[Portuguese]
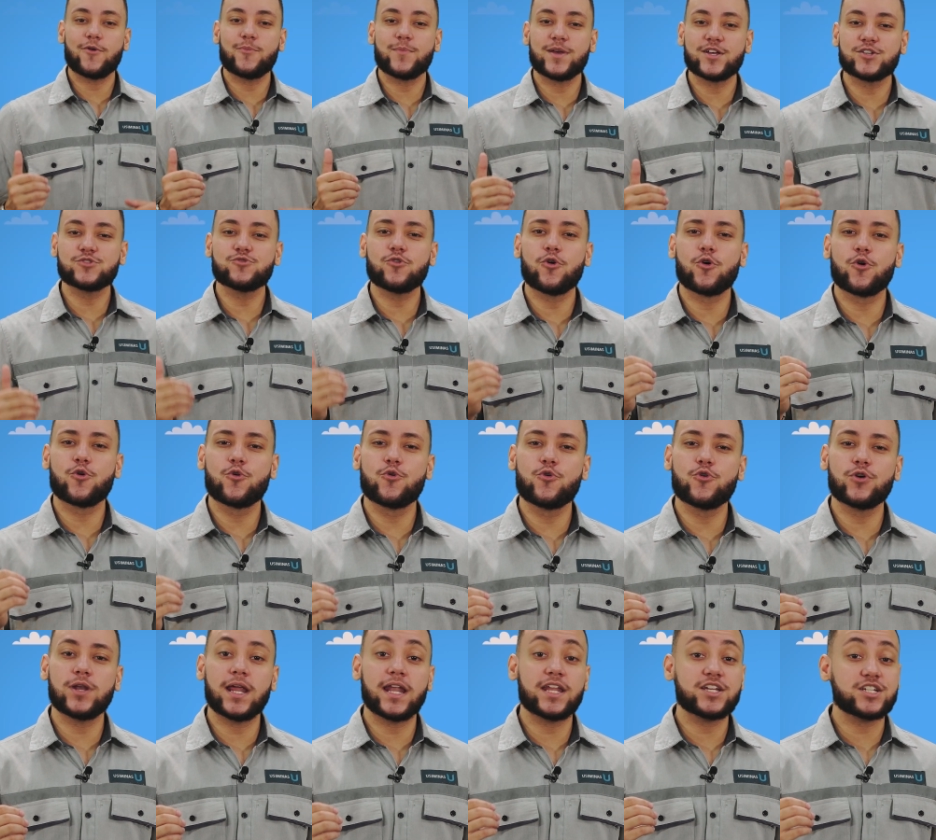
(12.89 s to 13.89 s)
é o mês do
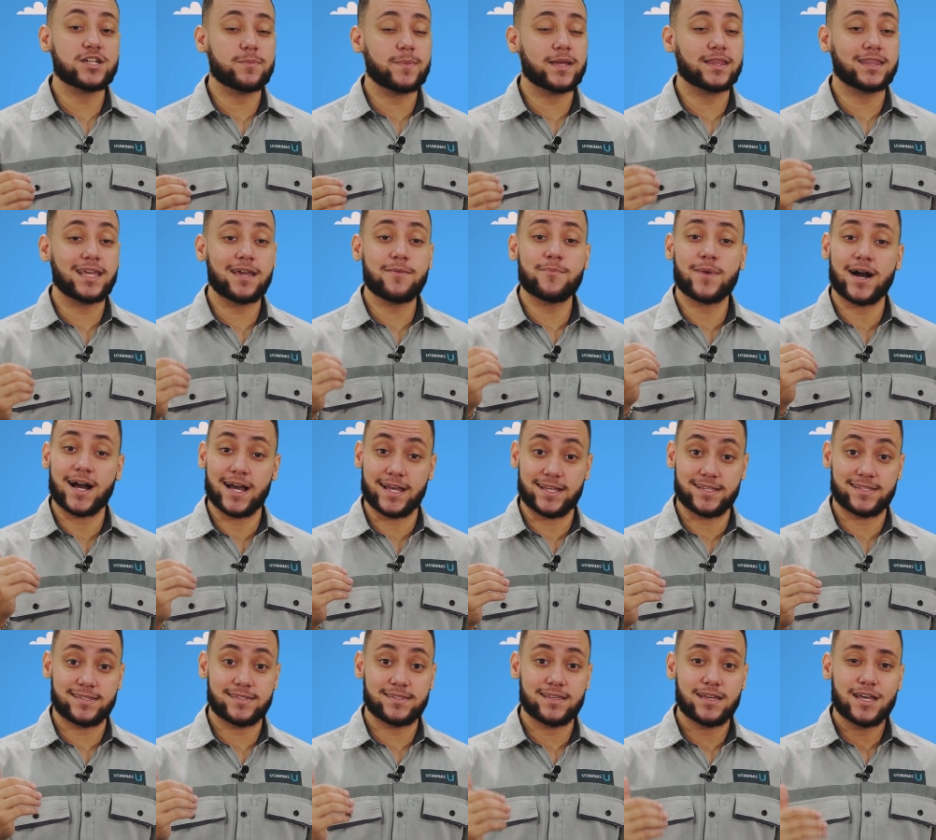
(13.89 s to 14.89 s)
orgulho LGBTI+,
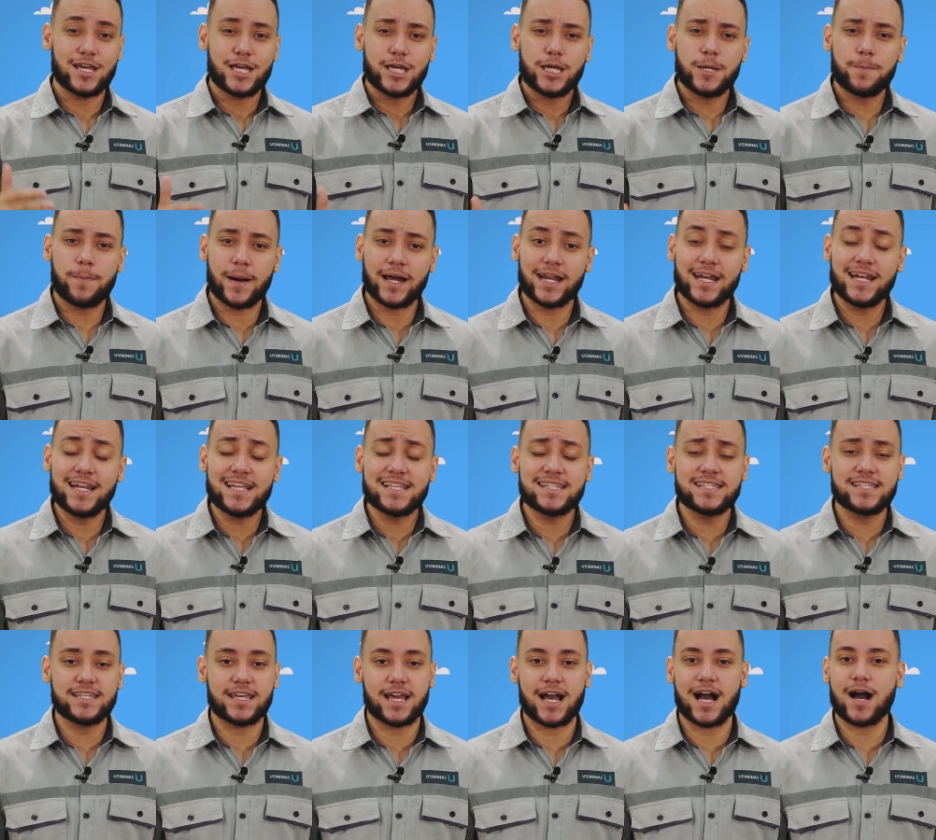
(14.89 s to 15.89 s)
e para
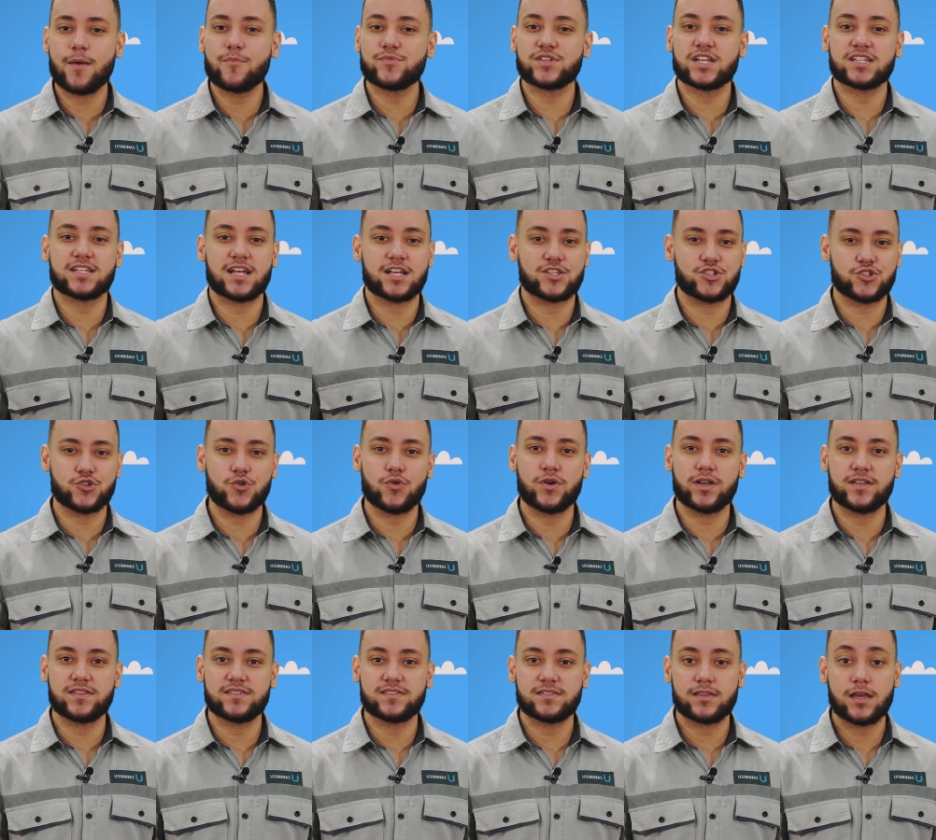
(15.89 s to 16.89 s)
iniciarmos as
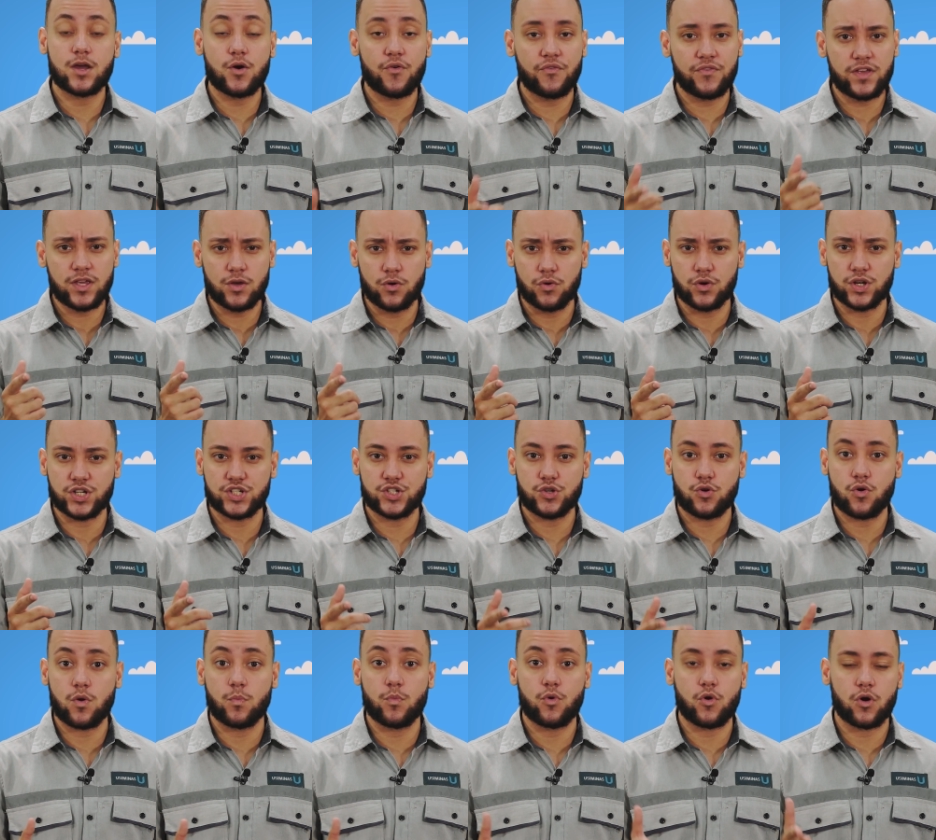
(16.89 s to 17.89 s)
ações, eu vim
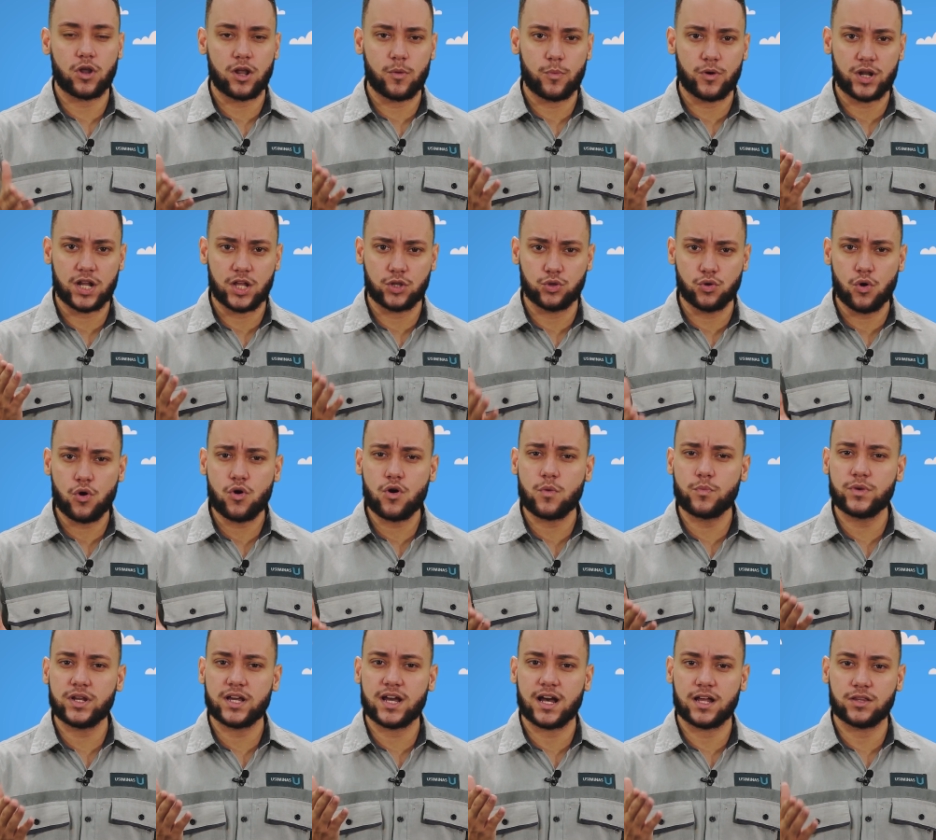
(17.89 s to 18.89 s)
hoje, como colaborador
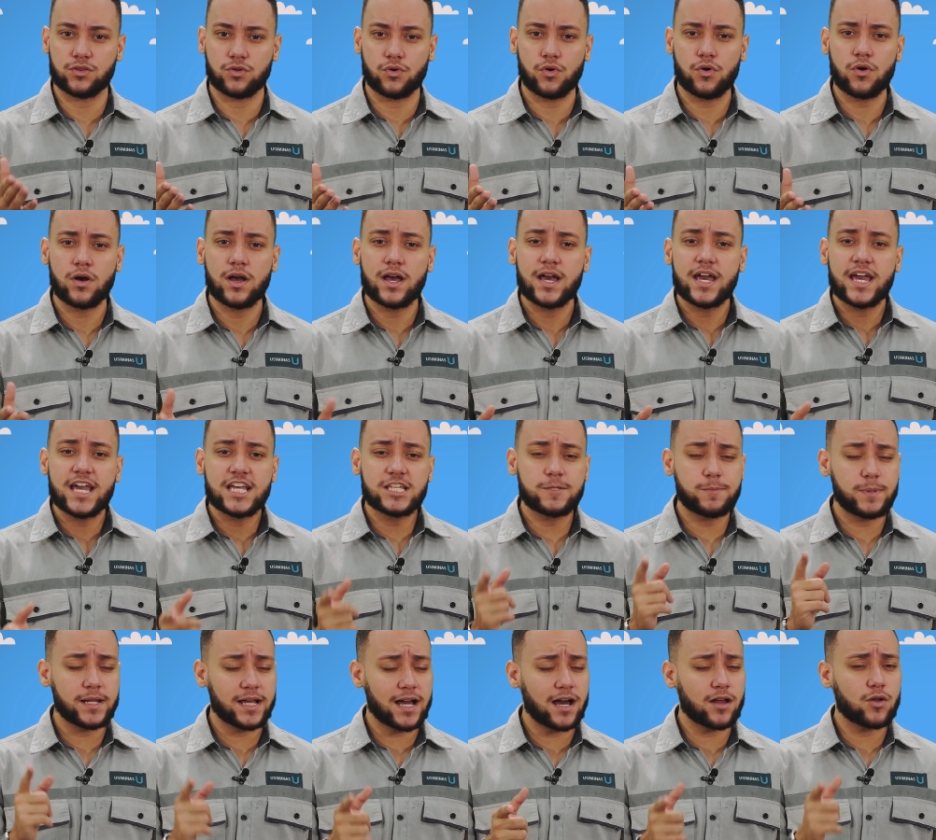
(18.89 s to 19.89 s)
comunicador,
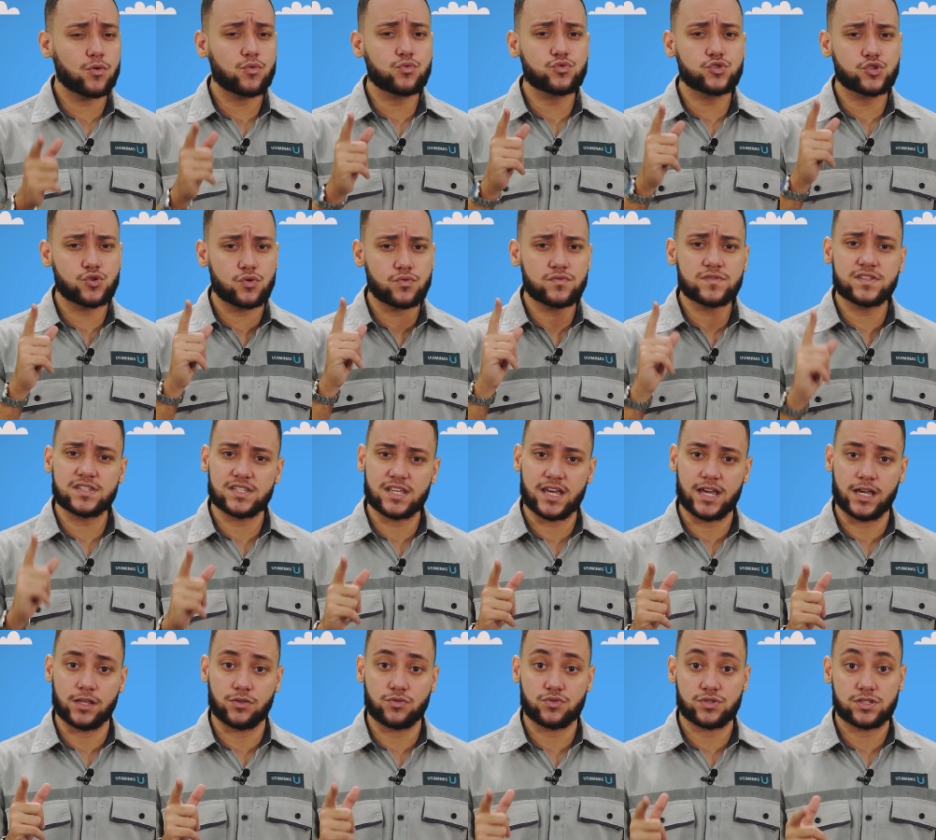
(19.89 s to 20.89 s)
explicar alguns
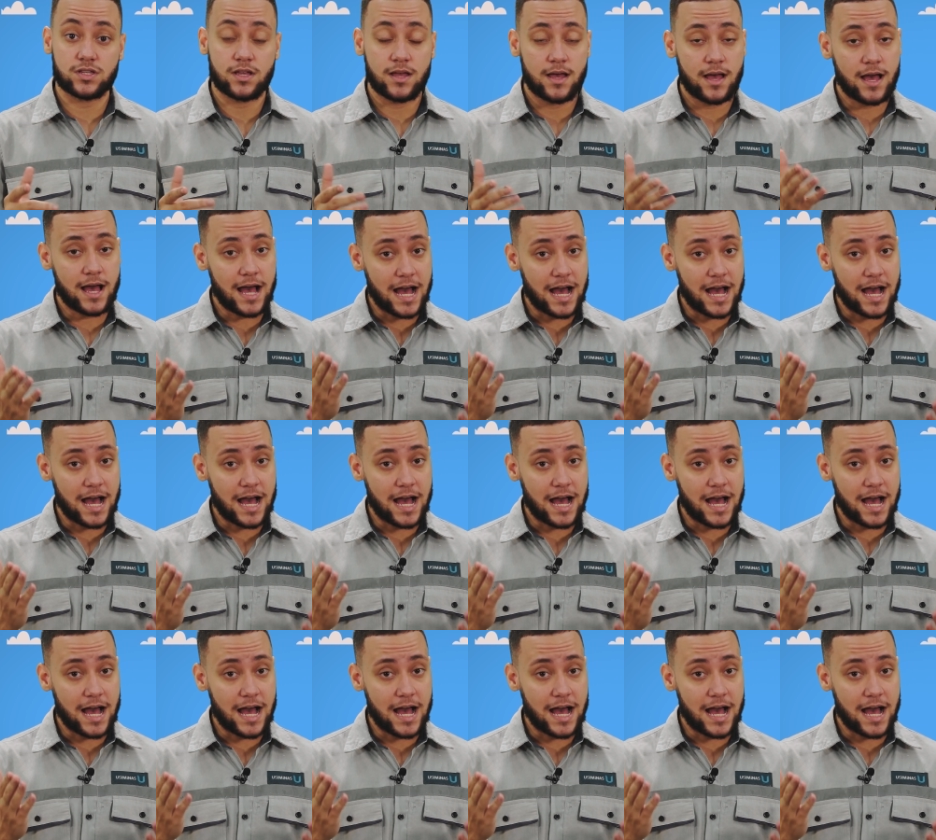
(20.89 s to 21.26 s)
conceitos.